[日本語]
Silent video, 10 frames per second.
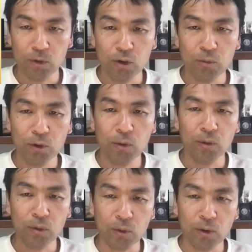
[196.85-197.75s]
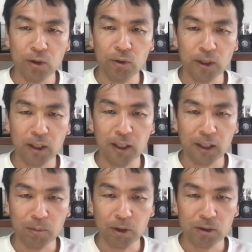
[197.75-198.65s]
いうものをご利用いただ
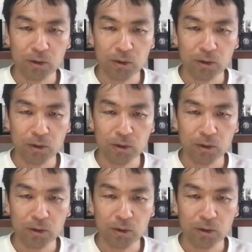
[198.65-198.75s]
きます